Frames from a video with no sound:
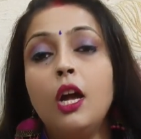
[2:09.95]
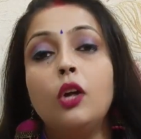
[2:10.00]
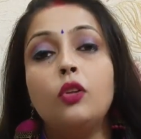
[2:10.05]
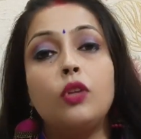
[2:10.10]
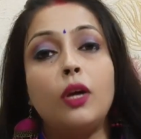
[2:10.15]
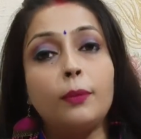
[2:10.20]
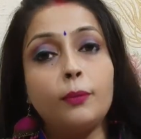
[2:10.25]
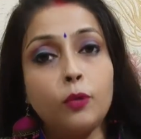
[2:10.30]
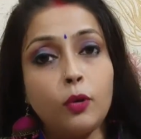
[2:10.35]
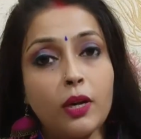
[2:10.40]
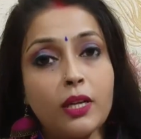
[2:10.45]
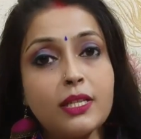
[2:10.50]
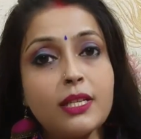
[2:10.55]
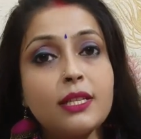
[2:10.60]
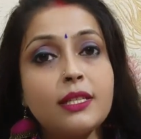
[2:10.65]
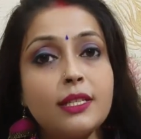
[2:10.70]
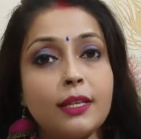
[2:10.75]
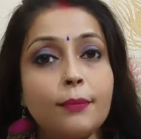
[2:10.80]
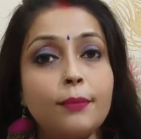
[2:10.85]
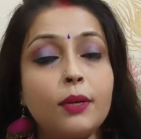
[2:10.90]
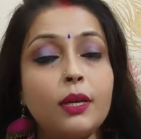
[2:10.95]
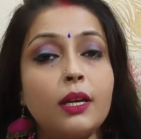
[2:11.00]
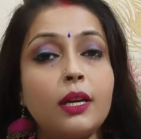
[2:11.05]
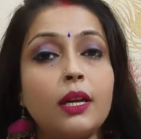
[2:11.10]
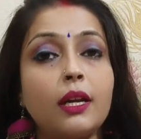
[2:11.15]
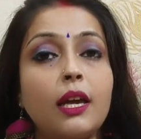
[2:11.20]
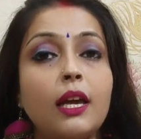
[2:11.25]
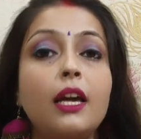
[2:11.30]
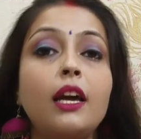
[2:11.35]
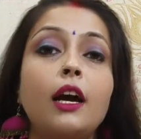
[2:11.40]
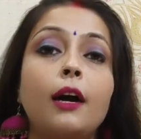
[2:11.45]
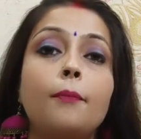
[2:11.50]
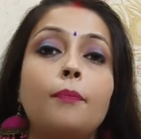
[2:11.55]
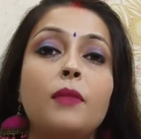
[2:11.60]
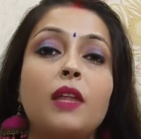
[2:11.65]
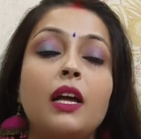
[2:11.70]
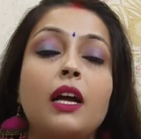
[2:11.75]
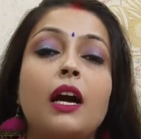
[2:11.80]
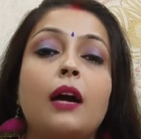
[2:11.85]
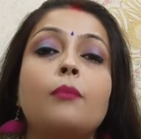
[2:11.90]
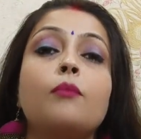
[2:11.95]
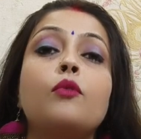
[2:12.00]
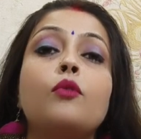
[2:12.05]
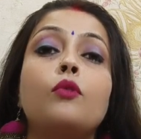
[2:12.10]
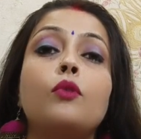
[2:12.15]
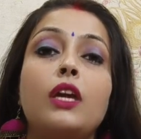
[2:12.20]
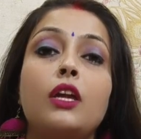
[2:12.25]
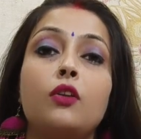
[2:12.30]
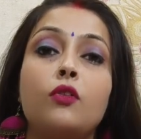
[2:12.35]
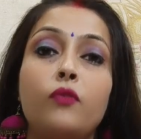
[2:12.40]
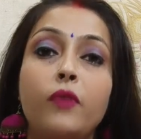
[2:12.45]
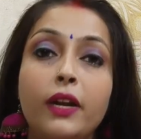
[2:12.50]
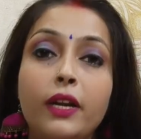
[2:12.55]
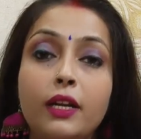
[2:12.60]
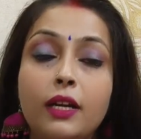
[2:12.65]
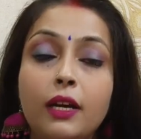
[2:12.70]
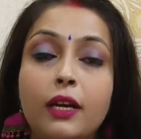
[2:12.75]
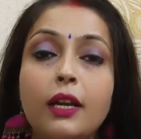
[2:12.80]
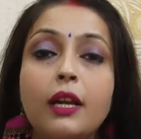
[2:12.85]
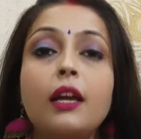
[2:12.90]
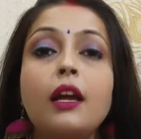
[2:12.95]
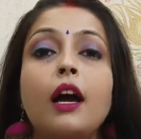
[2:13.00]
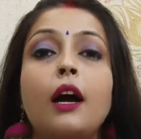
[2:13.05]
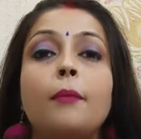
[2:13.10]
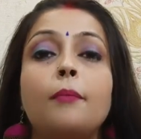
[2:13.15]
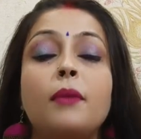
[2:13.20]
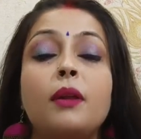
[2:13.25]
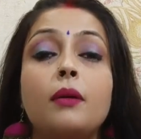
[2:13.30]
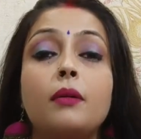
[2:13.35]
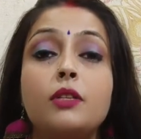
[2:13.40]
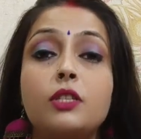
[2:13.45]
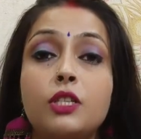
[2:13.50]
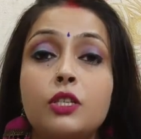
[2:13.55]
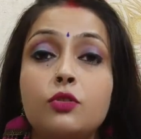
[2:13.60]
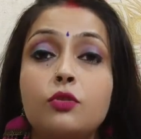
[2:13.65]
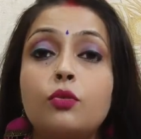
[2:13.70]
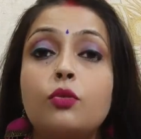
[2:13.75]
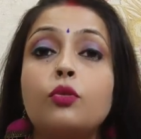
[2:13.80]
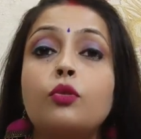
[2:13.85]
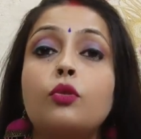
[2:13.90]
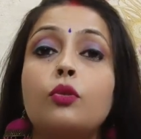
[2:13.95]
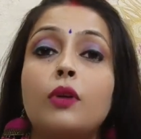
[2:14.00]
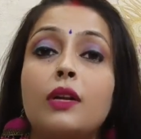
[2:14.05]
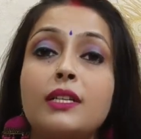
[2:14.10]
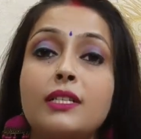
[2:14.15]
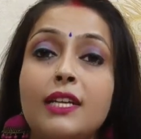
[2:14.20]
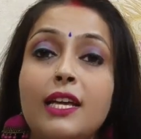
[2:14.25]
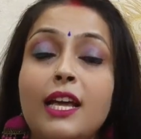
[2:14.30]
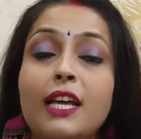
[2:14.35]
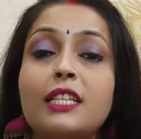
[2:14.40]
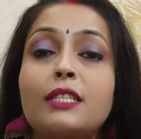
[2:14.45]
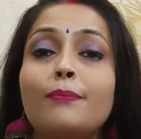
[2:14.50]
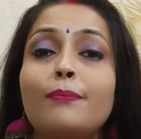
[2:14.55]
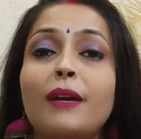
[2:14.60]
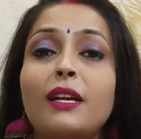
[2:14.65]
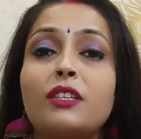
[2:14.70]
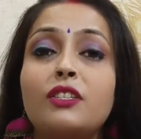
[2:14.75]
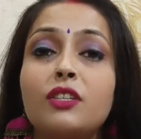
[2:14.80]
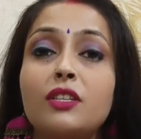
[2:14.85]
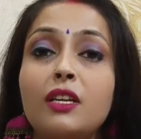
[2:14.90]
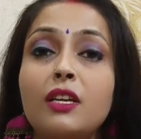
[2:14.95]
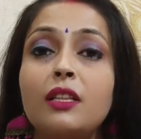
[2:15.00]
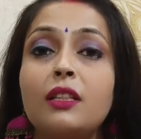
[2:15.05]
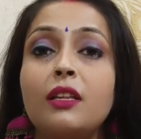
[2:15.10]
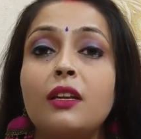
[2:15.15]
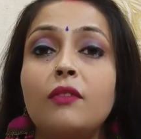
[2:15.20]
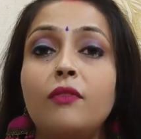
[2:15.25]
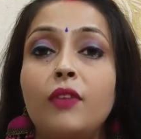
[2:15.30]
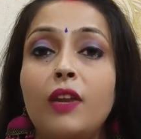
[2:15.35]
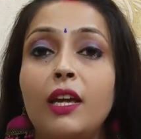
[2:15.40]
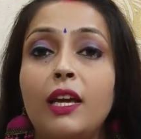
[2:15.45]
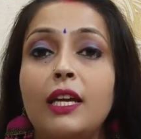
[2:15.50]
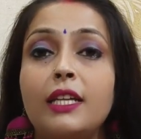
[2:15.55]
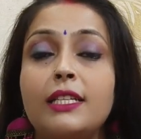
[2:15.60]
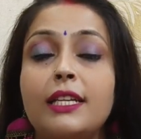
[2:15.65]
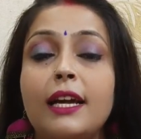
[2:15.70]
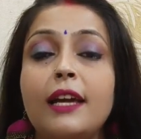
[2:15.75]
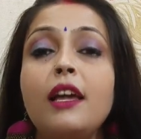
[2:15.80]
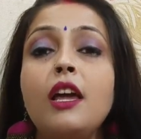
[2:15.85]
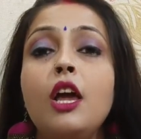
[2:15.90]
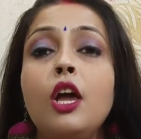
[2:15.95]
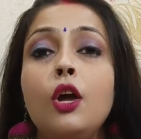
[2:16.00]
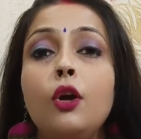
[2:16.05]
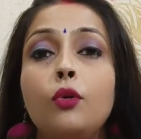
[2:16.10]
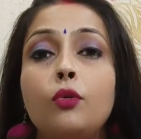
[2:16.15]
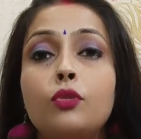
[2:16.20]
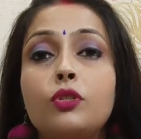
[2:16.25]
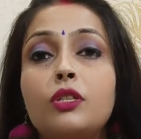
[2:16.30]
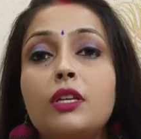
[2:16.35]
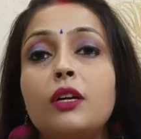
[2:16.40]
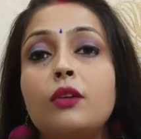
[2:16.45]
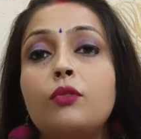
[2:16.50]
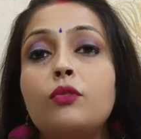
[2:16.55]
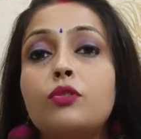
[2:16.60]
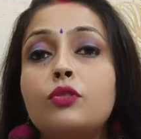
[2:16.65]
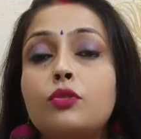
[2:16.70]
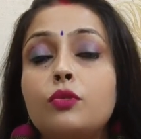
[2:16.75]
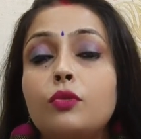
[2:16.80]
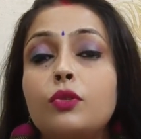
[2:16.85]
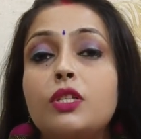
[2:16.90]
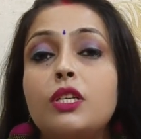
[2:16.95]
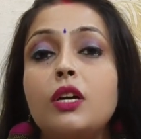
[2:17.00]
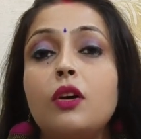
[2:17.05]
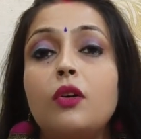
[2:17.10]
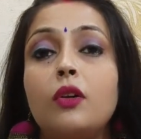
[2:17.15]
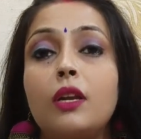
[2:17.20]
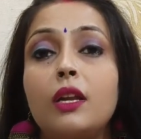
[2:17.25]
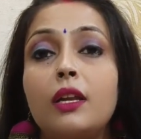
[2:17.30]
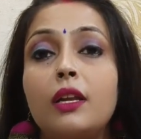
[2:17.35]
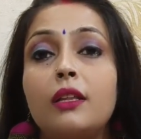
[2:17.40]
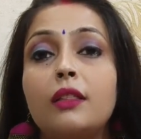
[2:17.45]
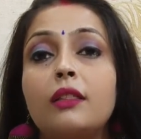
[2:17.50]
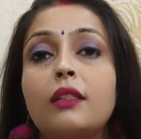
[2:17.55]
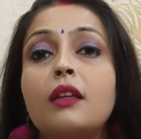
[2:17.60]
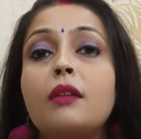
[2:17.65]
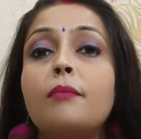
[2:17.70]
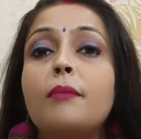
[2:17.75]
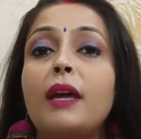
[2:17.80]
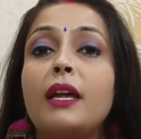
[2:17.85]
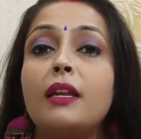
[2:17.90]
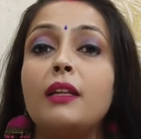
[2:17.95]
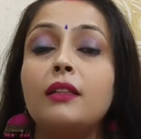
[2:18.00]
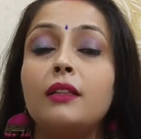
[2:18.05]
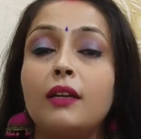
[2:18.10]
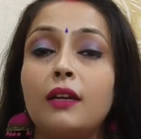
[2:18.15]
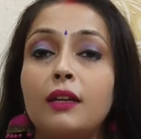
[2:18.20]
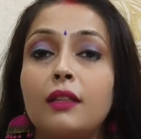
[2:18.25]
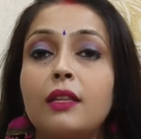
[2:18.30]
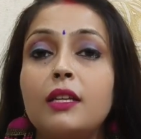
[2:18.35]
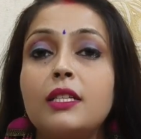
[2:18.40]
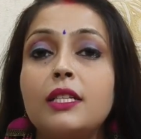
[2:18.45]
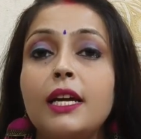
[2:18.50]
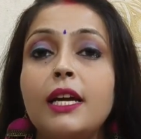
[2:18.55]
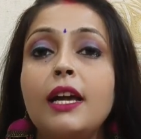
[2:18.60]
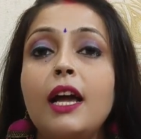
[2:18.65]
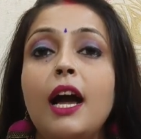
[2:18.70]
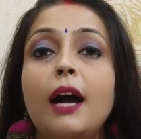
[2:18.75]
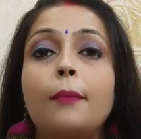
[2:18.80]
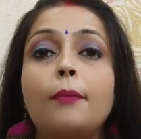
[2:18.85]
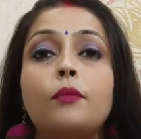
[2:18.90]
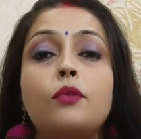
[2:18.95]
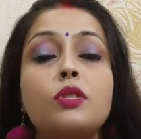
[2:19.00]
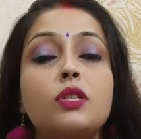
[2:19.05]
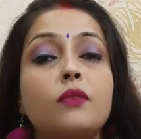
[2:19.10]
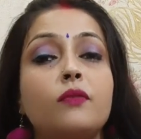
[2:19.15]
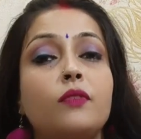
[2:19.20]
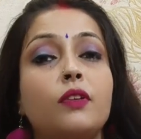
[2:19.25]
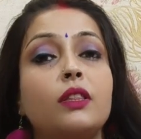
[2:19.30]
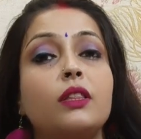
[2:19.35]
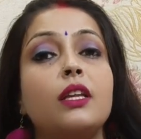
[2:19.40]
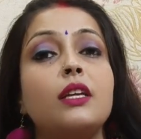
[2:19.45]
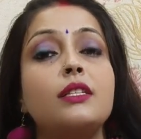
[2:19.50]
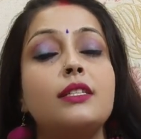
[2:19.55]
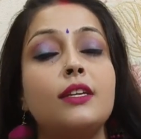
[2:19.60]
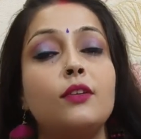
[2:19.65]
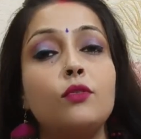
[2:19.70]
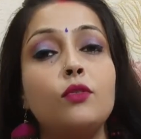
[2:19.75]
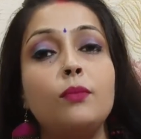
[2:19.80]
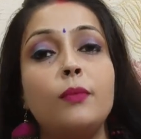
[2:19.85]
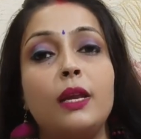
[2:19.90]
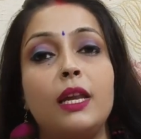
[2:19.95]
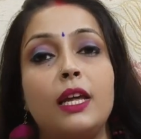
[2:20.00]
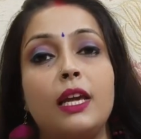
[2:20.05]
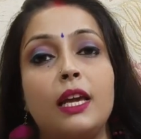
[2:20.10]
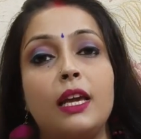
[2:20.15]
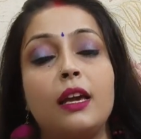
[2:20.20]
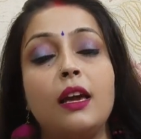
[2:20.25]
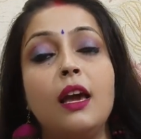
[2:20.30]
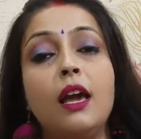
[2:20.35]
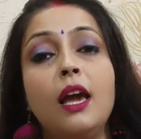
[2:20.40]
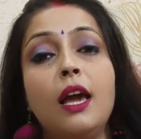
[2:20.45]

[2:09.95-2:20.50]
तो आप थोड़ा सा सब्र रखें अपने काम को इनोवेट करें अपने चीज़ों को थोड़ा सा एक्सपेंशन की तरफ लेके जाएं कुछ ना कुछ सोचें और निरंतर मेहनत करते जाएं आपको सफलता ज़रूर मिलेगी